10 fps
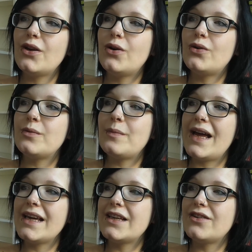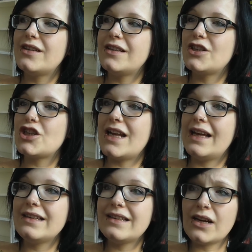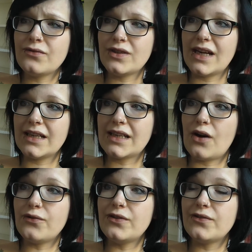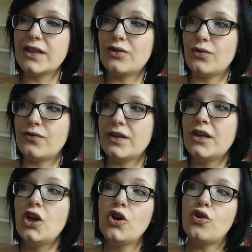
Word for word: Clow und Mikey Kearney schleichen Nacht für Nacht auf die Friedhöfe,